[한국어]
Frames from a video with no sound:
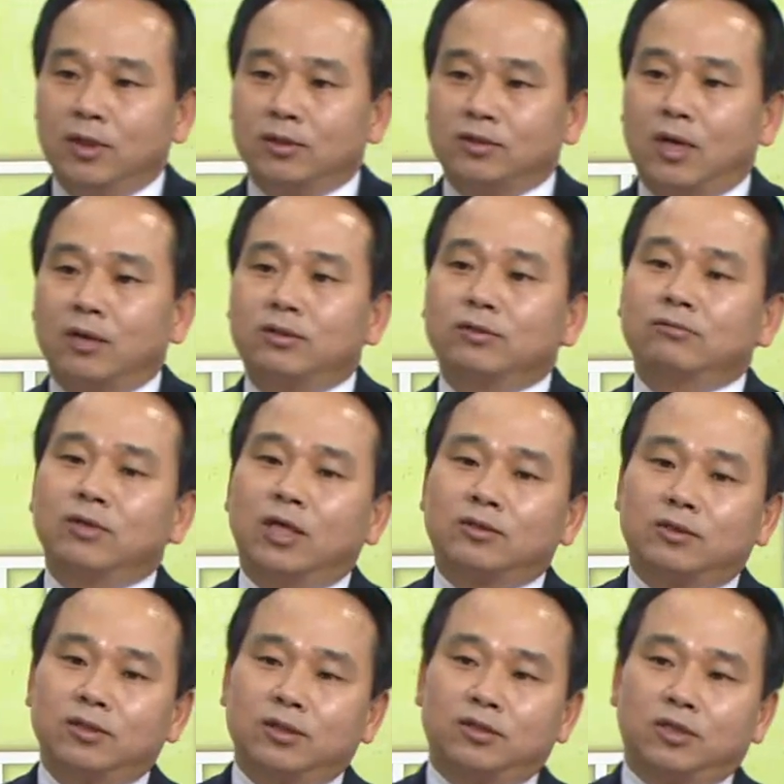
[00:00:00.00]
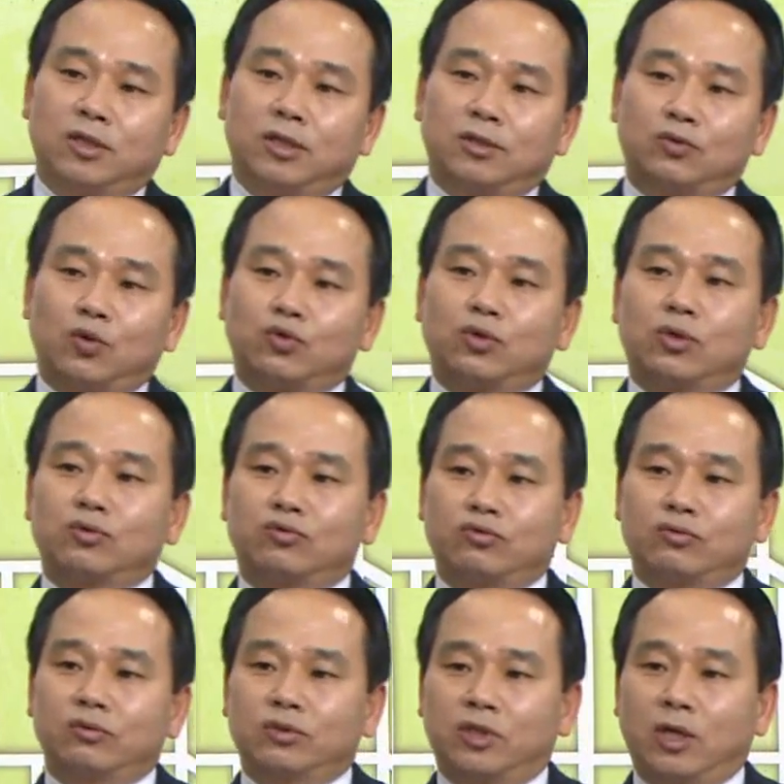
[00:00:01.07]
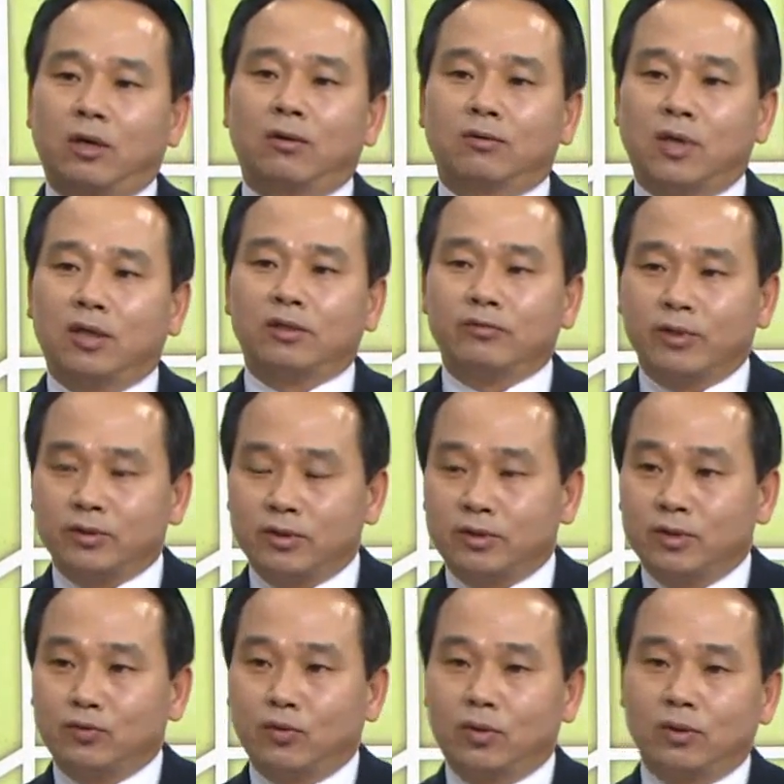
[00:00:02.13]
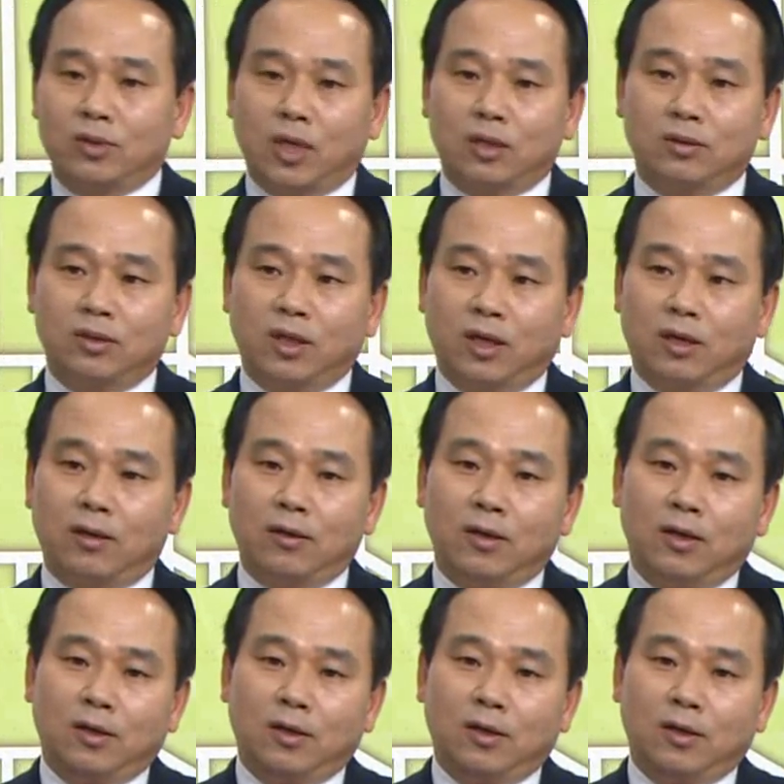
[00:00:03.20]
자 그리고 나서는 이제 조선 수군 재건하기 위해서 이제 노력을 하는데